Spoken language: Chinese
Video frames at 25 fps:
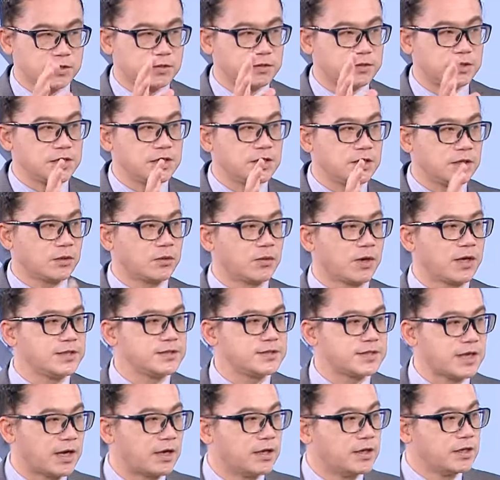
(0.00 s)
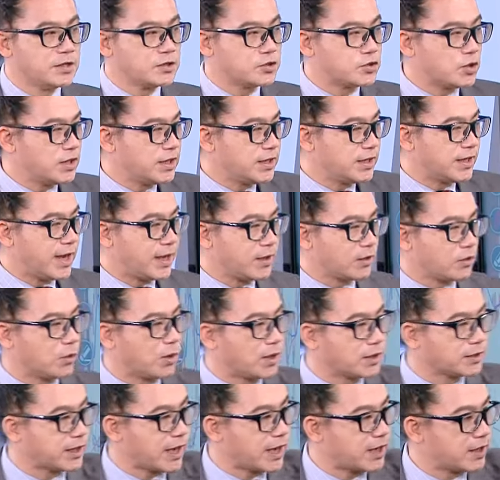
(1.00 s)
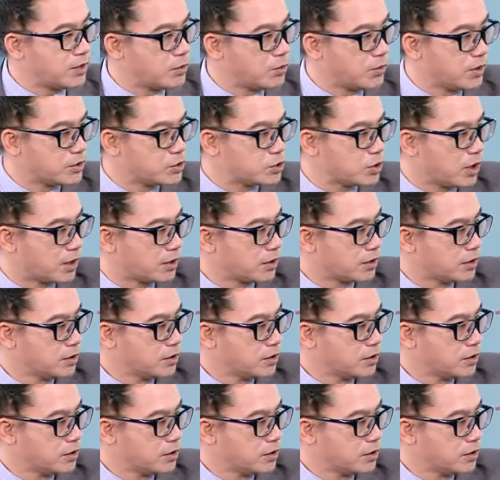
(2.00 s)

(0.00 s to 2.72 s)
是第一个观察。所以你看广达跟伟创